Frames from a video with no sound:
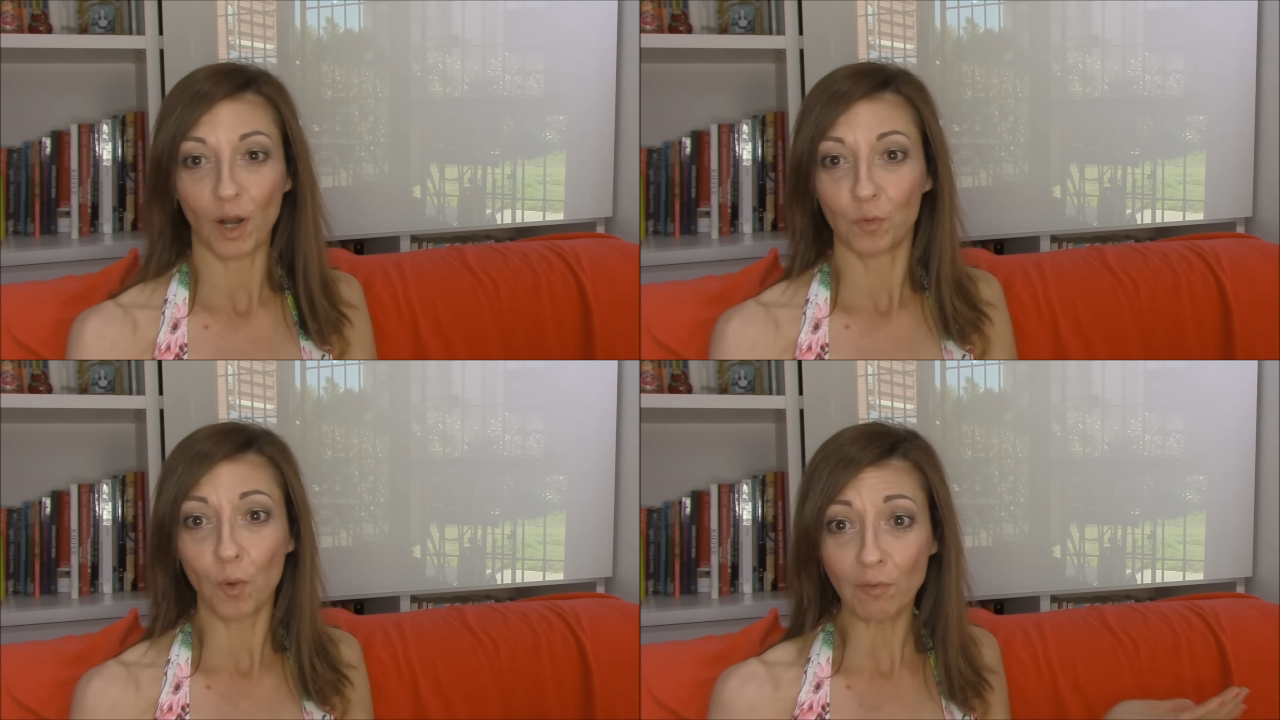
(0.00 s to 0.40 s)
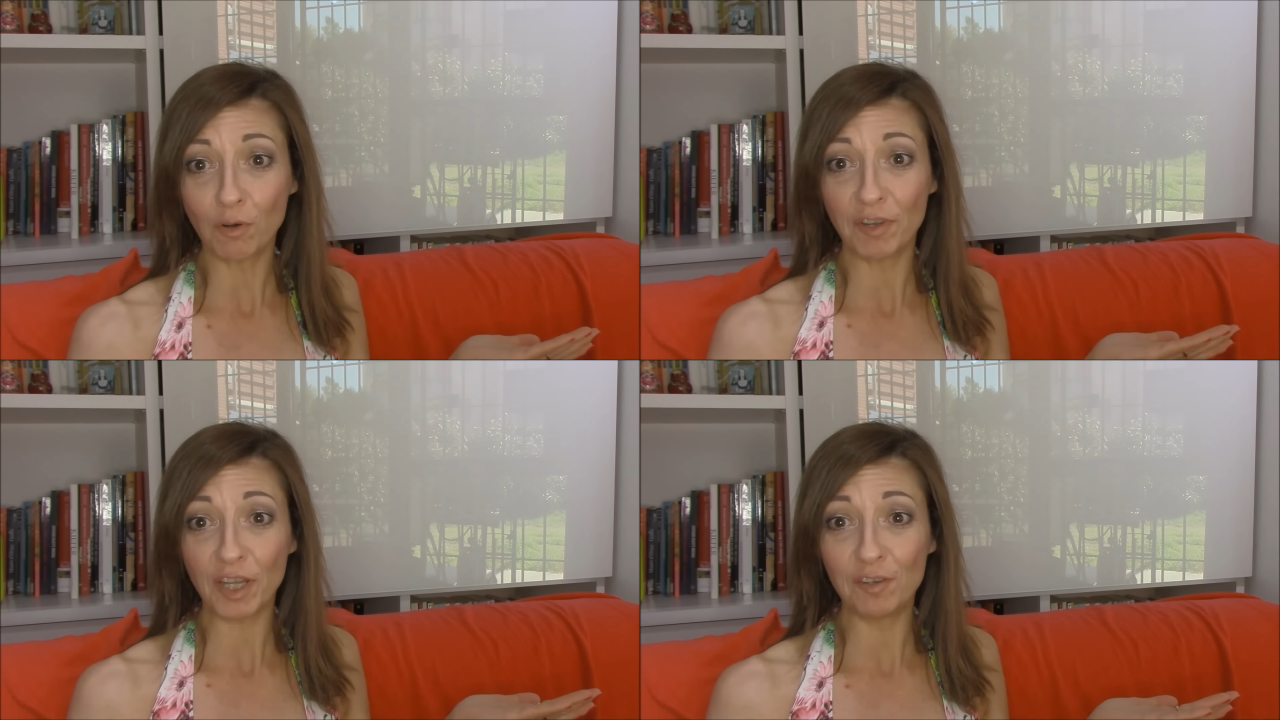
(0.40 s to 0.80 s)
nuovo
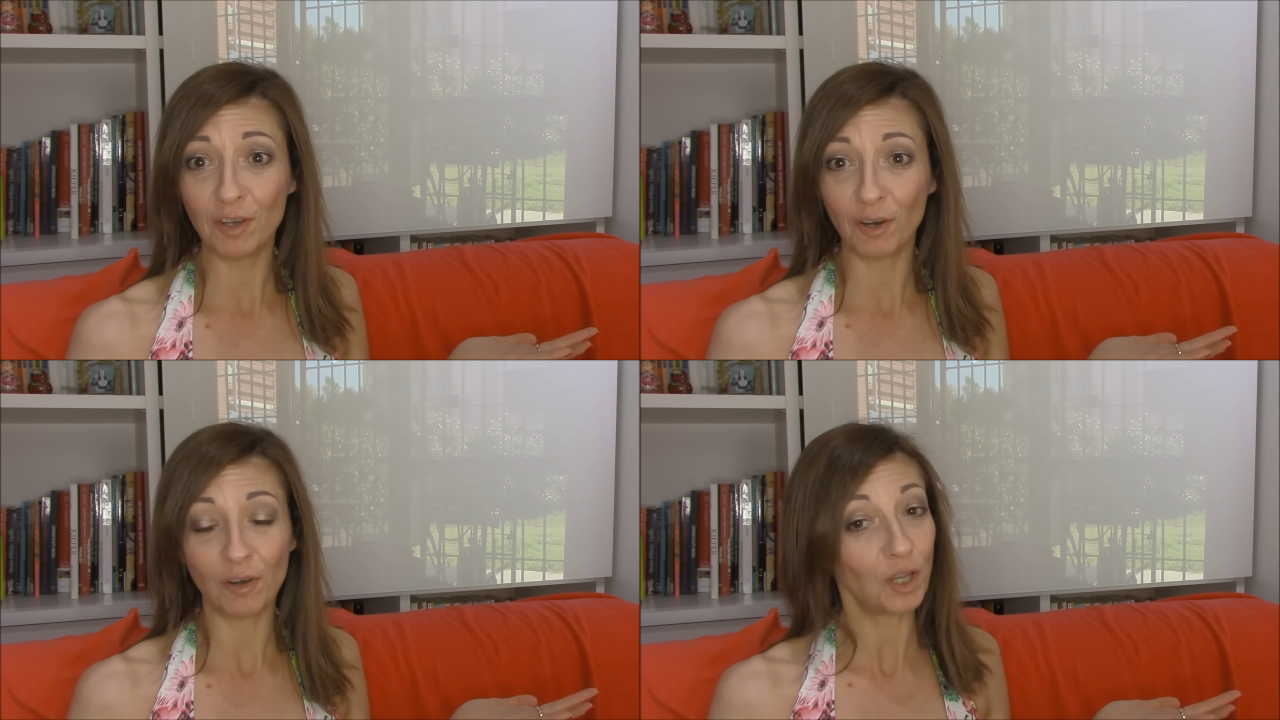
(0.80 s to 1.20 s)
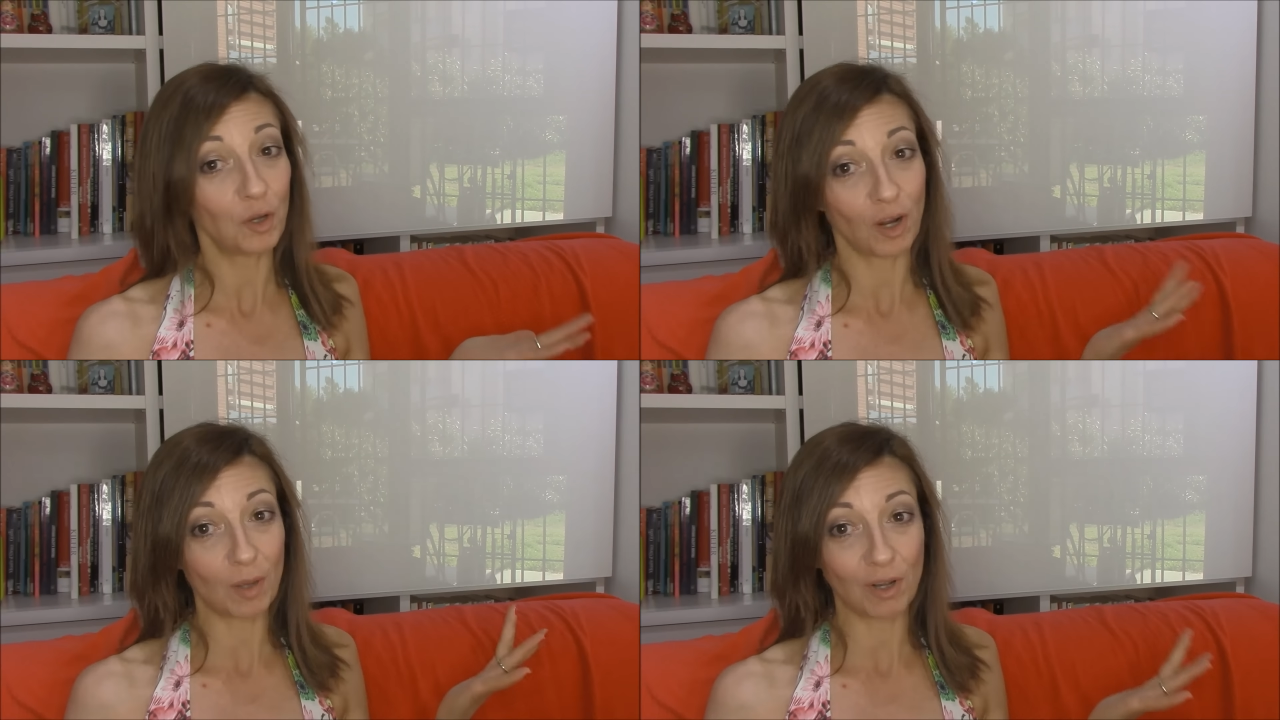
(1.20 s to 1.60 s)
video in
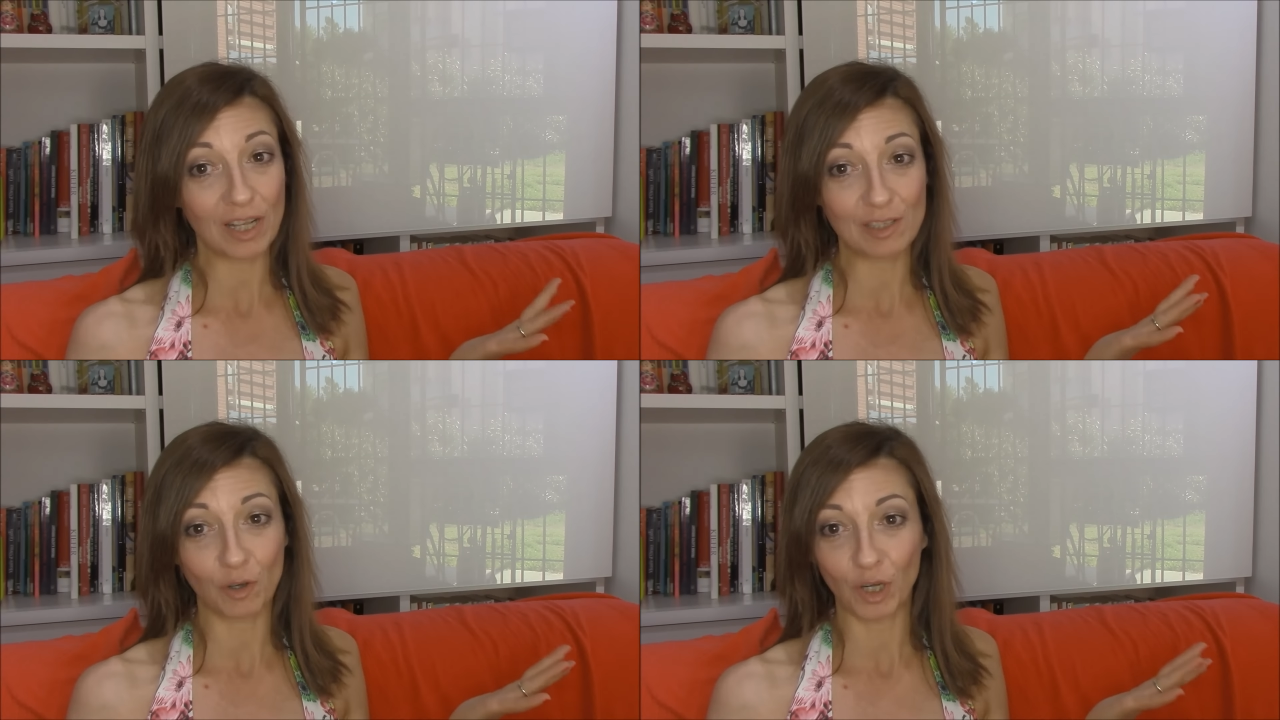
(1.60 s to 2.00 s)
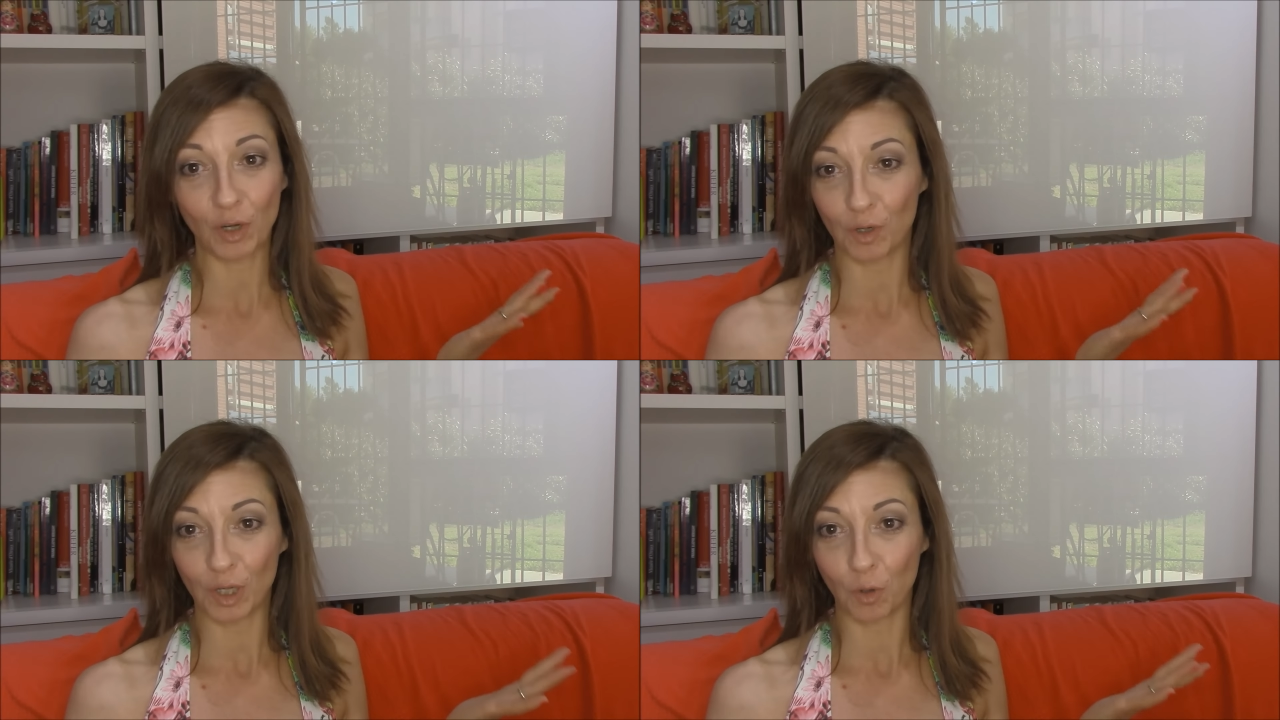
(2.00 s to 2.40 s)
collaborazione
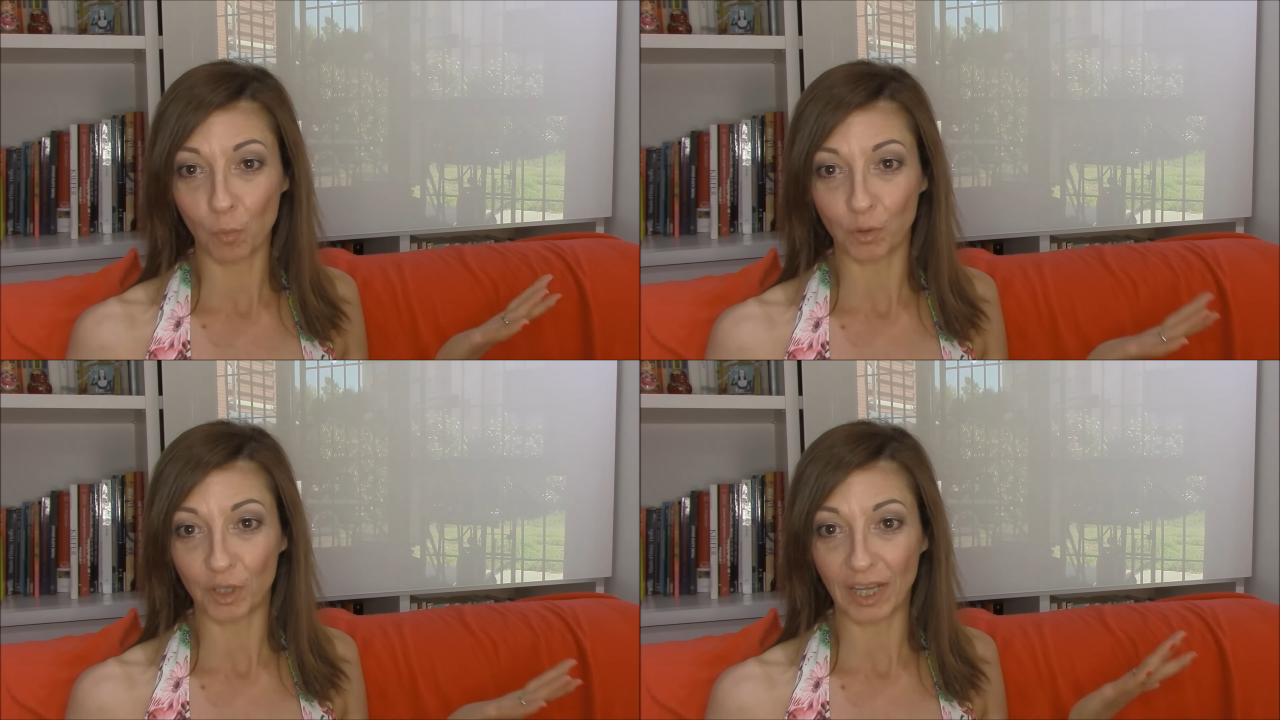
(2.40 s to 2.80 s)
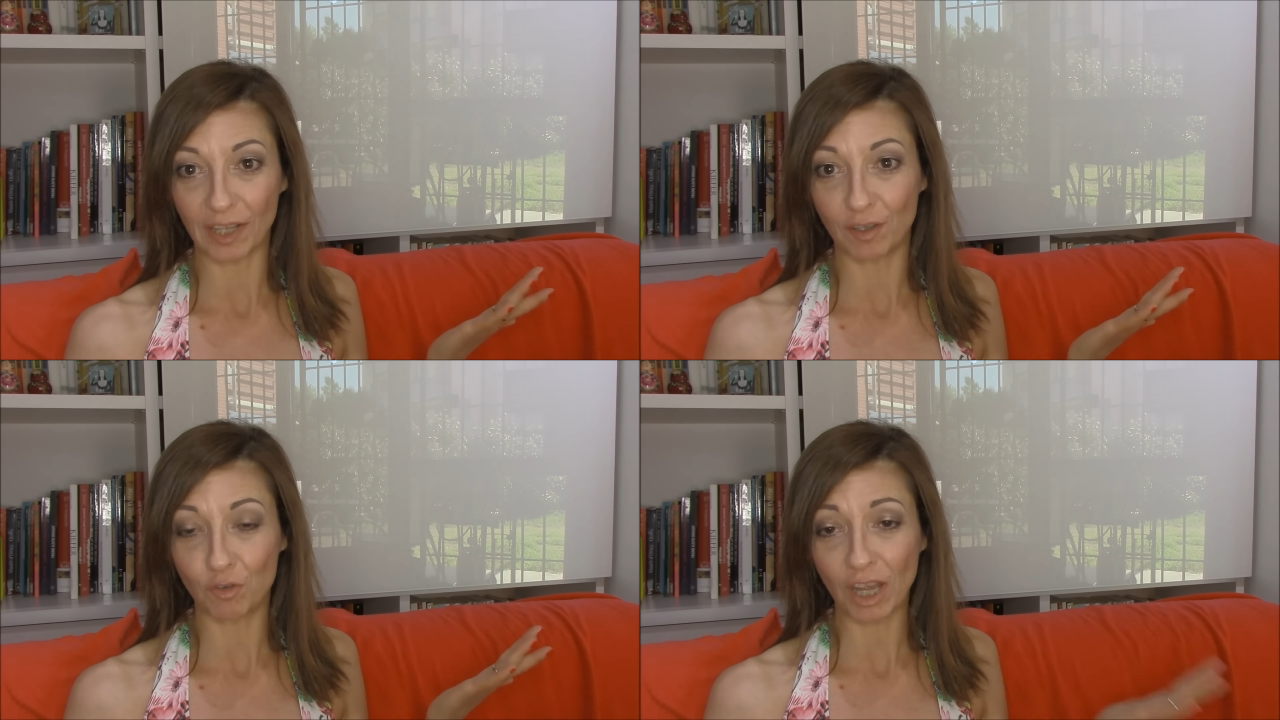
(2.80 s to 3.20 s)
con il gruppo di
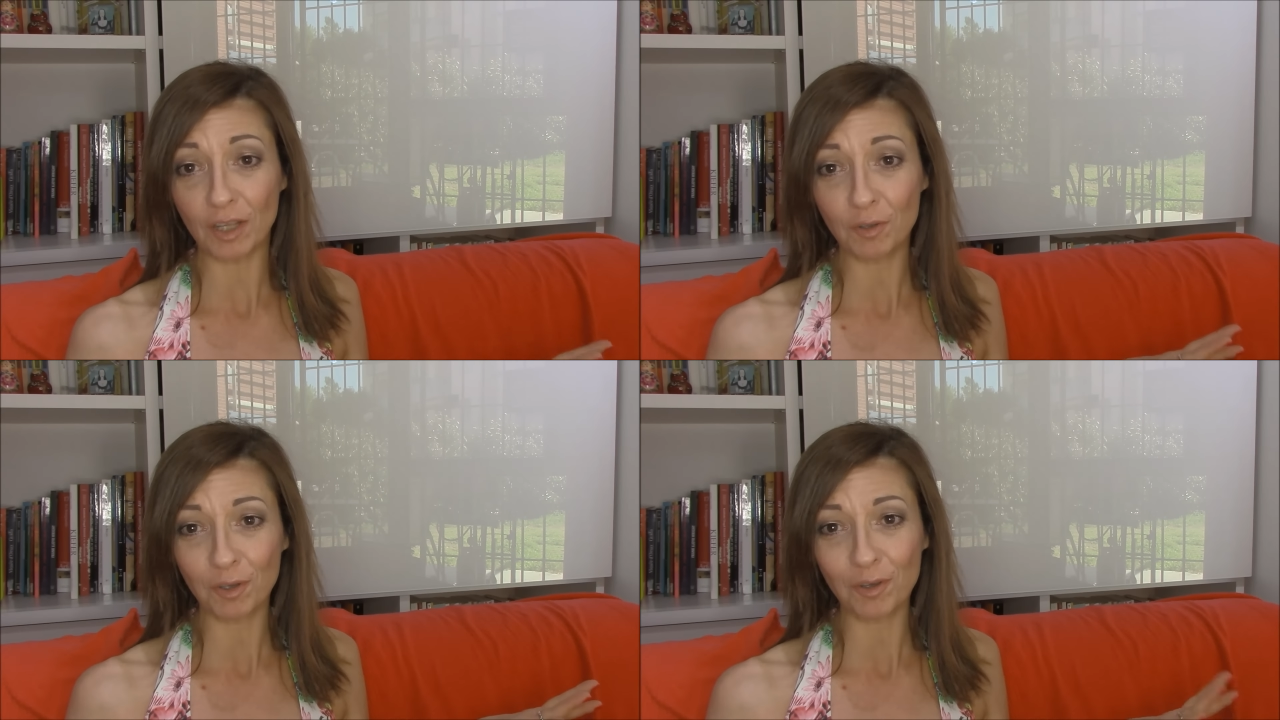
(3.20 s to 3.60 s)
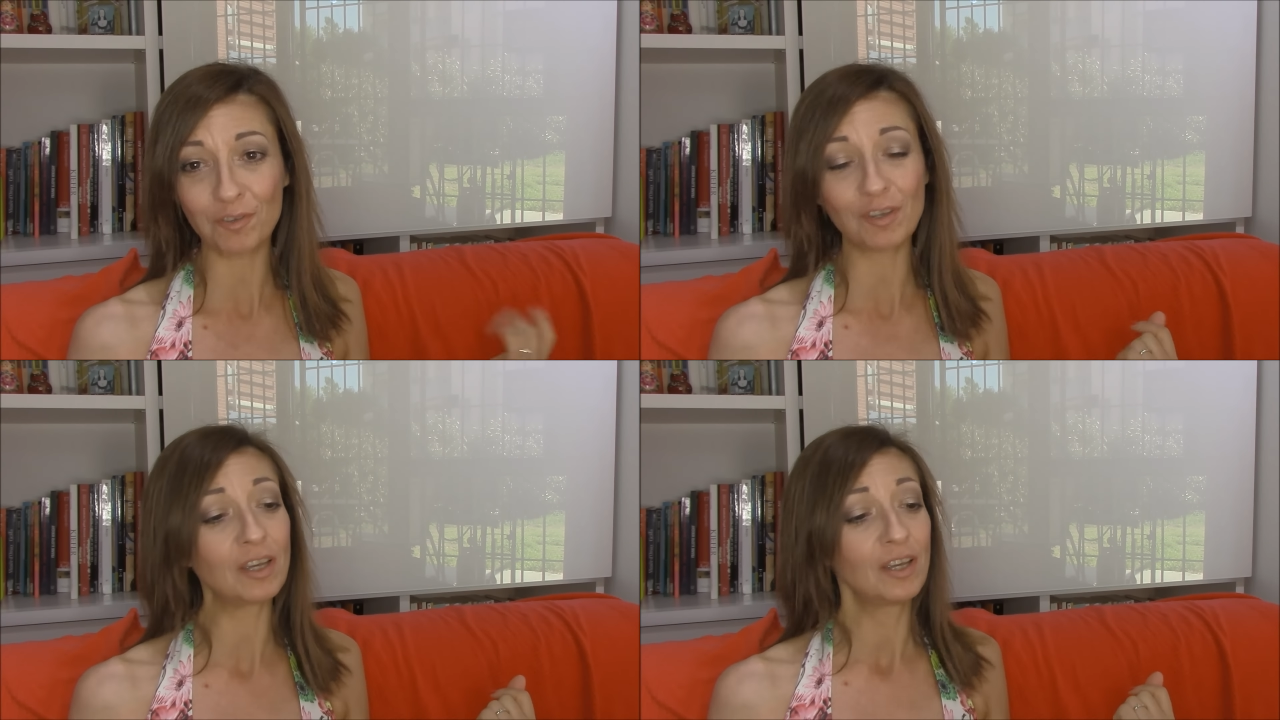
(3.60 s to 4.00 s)
Catty Centos.